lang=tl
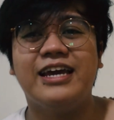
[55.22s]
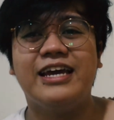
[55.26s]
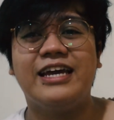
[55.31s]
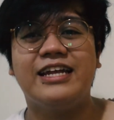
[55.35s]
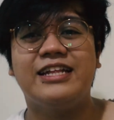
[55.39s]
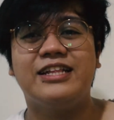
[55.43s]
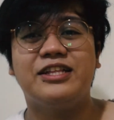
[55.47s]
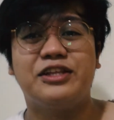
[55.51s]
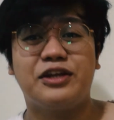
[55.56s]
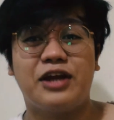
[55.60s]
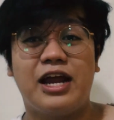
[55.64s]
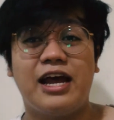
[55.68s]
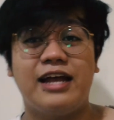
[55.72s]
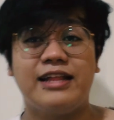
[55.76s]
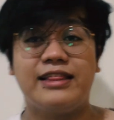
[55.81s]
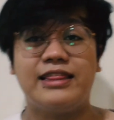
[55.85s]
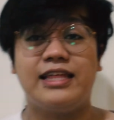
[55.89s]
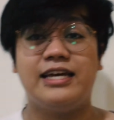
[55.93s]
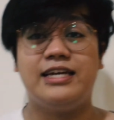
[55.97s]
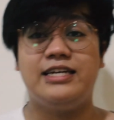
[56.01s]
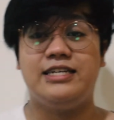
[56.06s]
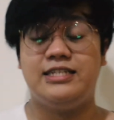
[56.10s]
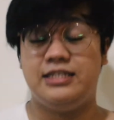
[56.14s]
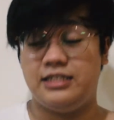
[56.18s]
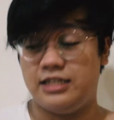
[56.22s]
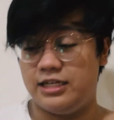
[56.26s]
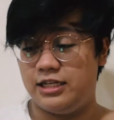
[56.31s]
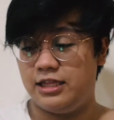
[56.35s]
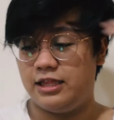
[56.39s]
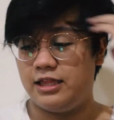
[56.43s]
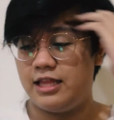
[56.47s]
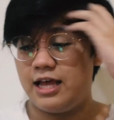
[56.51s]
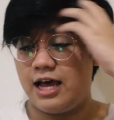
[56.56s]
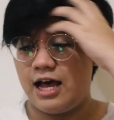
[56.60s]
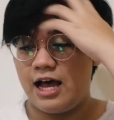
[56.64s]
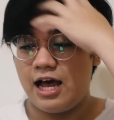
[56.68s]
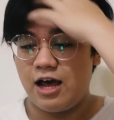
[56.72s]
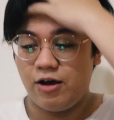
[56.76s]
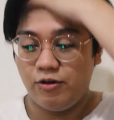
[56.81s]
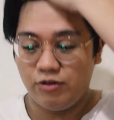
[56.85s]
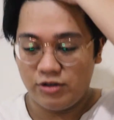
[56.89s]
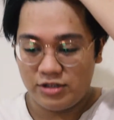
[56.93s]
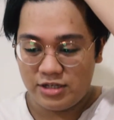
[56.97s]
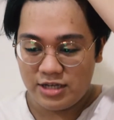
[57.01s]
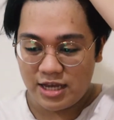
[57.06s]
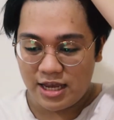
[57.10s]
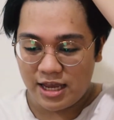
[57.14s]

Entrata is in the house.